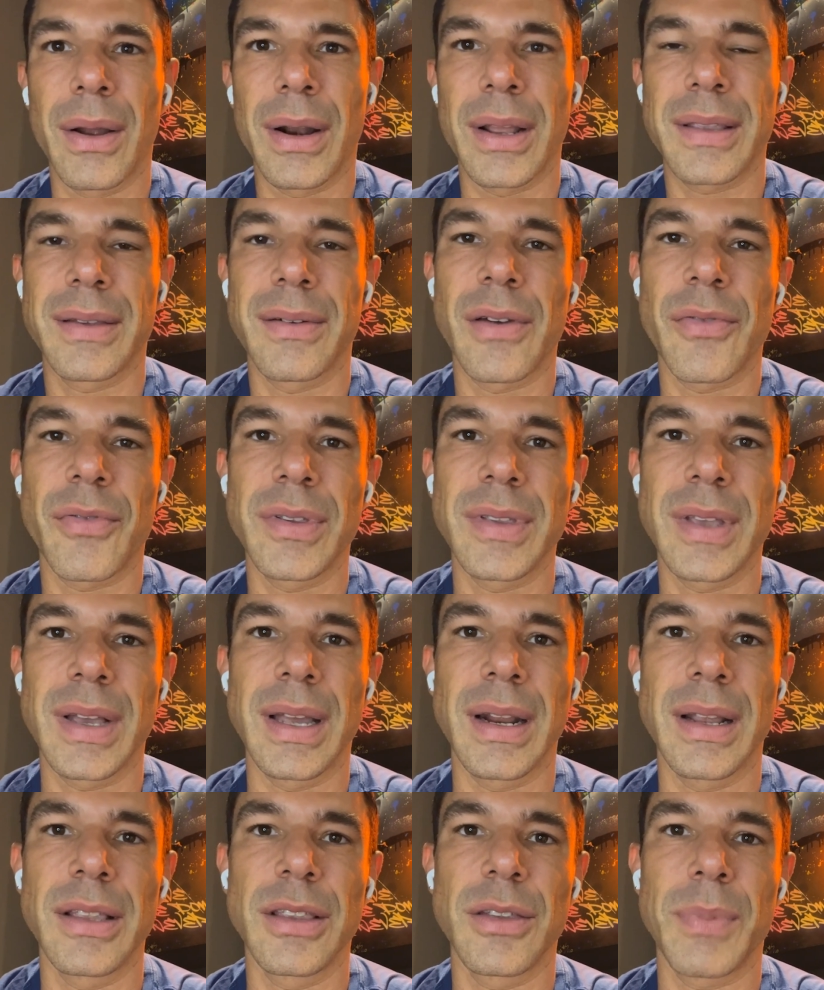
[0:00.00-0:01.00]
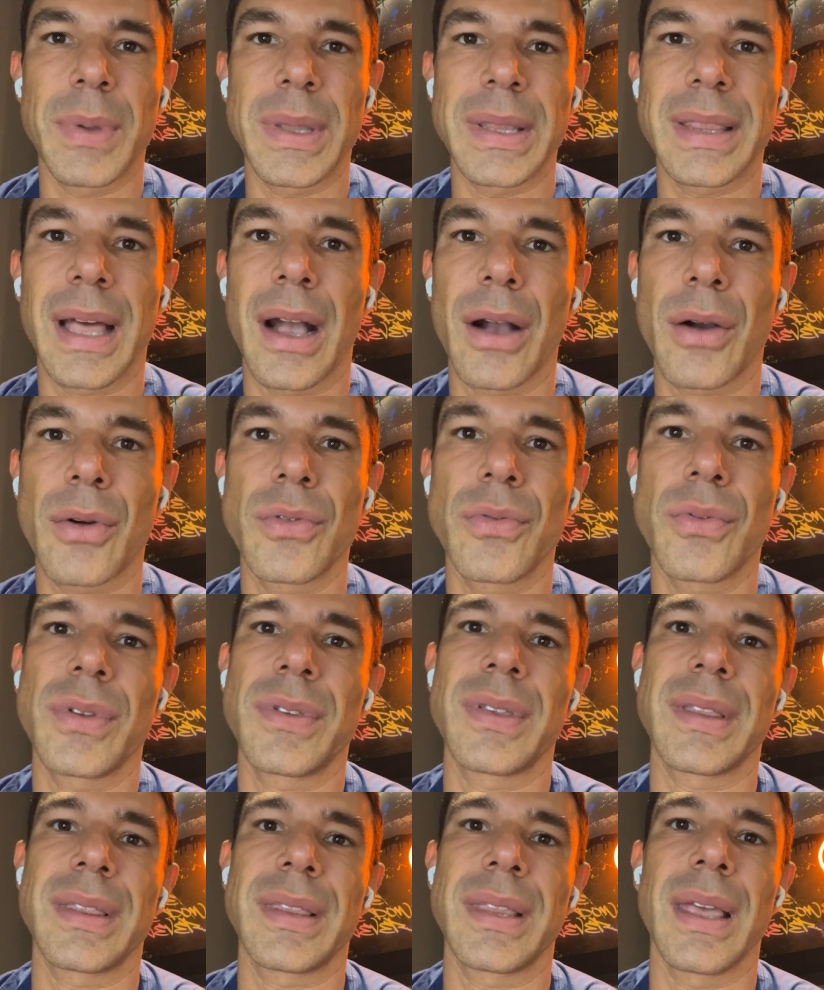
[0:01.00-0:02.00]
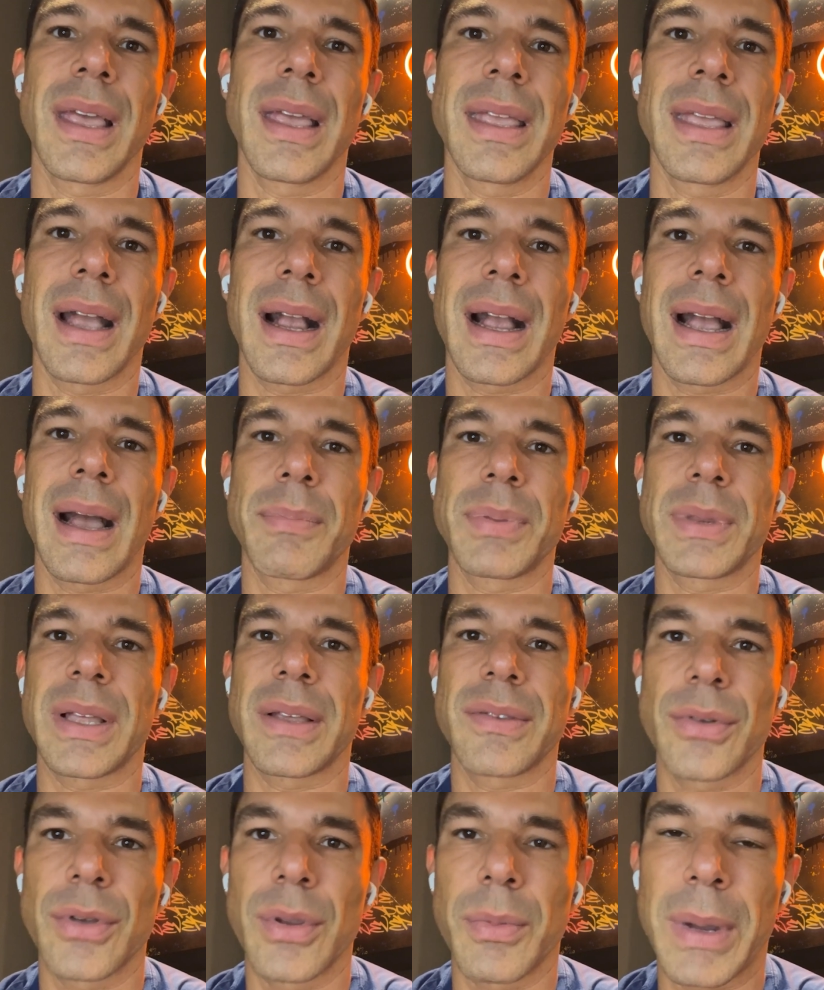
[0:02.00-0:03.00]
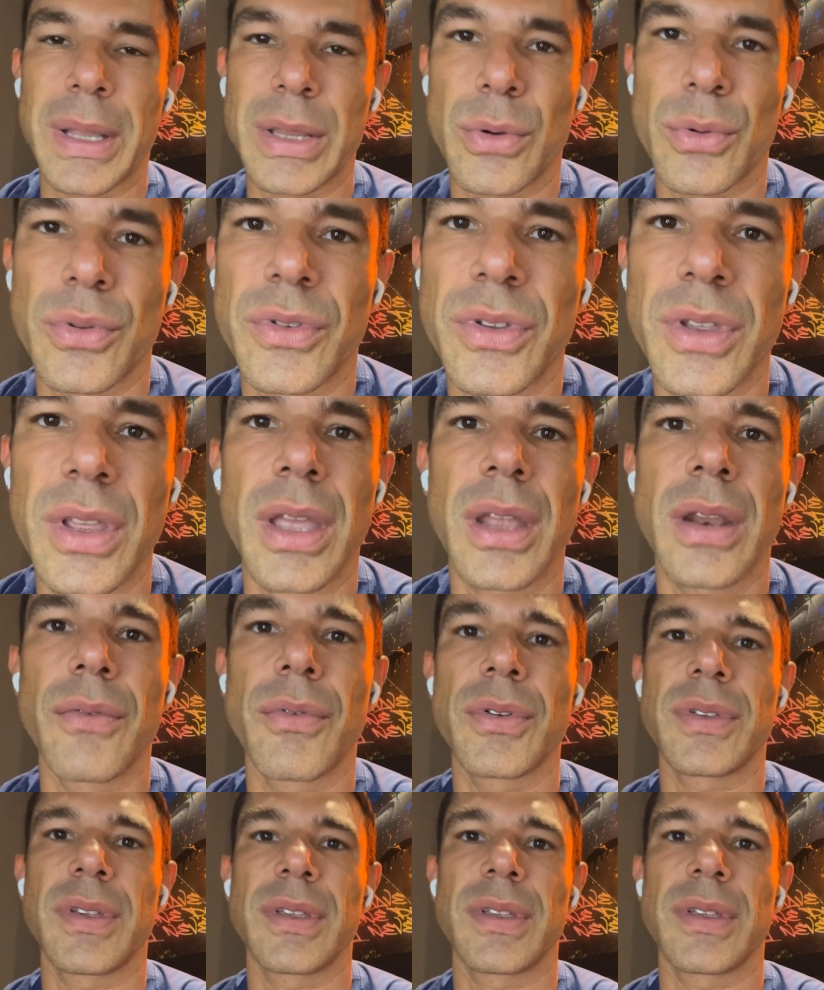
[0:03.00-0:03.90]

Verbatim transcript: Na hora que você vai fazer grandes espetáculos, você tem aí a captação de patrocínio,